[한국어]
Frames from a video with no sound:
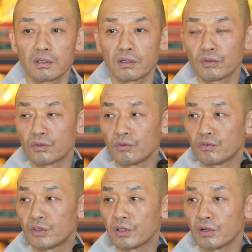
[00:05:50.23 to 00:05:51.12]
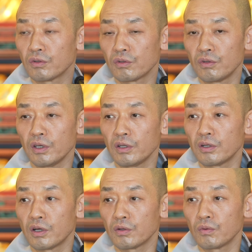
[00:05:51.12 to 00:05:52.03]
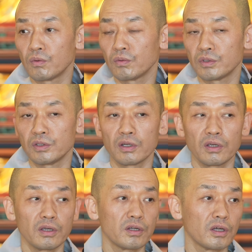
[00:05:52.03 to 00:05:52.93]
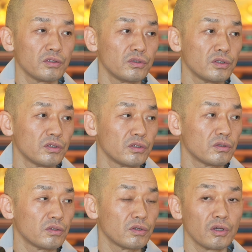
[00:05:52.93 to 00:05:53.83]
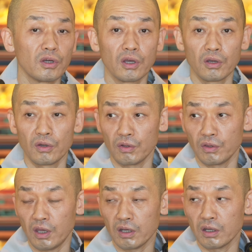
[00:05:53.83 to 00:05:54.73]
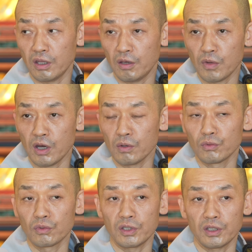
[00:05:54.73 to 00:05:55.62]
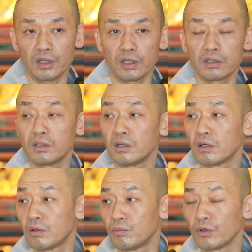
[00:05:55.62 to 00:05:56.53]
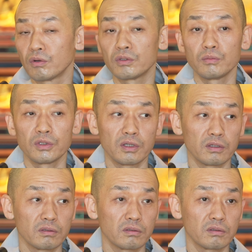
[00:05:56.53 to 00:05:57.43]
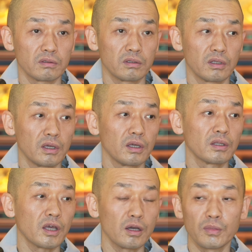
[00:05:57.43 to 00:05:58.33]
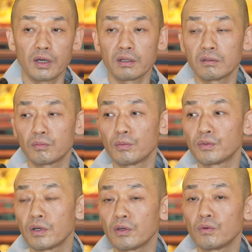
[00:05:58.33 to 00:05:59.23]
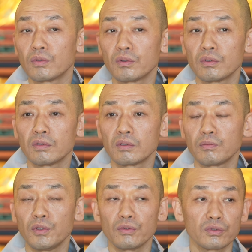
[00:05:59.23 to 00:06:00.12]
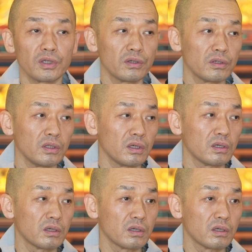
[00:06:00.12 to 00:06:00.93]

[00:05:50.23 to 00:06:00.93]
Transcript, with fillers: 어떤 주체가 어떤 행위를 하고 신앙 행위를 하는지는 내가 내 마음으로 재단할 근거가 없는 것입니다. 다만 법상여울은 비구재현이